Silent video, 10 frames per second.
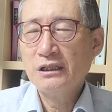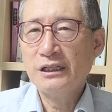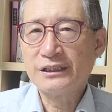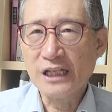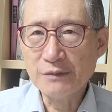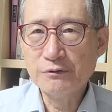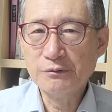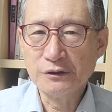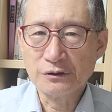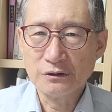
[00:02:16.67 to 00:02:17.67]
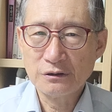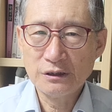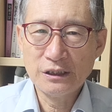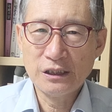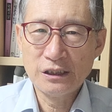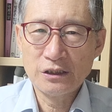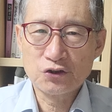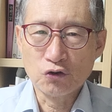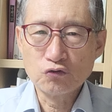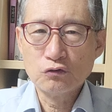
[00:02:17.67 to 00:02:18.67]
예, 대부분 예,
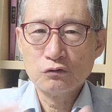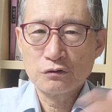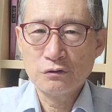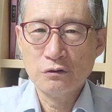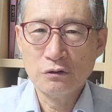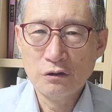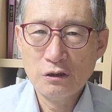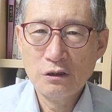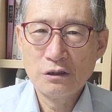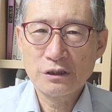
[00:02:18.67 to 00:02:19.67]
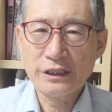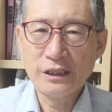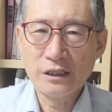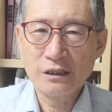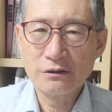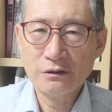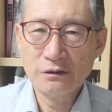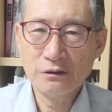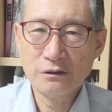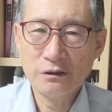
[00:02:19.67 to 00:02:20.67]
전국으로 이렇게
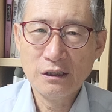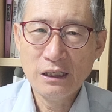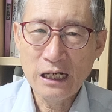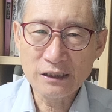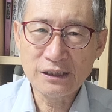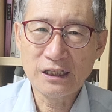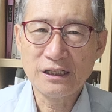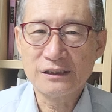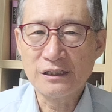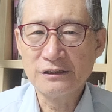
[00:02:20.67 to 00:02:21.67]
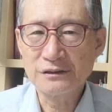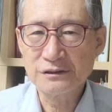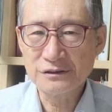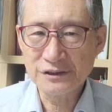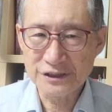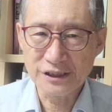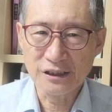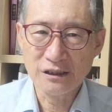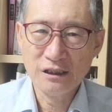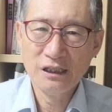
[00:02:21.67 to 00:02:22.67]
그, 확대하겠다는 것 그 뜻이다.